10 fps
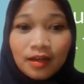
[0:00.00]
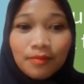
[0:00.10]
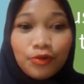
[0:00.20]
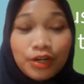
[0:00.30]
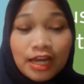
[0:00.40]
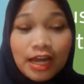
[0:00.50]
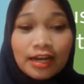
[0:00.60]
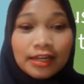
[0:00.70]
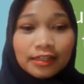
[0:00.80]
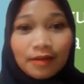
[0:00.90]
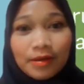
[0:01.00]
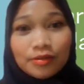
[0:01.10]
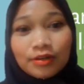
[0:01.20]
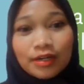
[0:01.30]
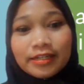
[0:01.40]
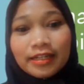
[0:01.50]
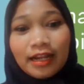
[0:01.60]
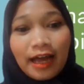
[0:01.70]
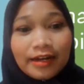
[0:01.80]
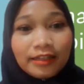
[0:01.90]
Kemudian kita masuk ke
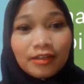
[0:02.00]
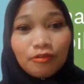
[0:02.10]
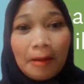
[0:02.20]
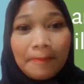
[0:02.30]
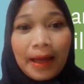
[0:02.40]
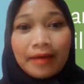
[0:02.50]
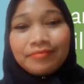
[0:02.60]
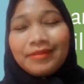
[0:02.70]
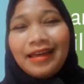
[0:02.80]
istilah adat itu apa?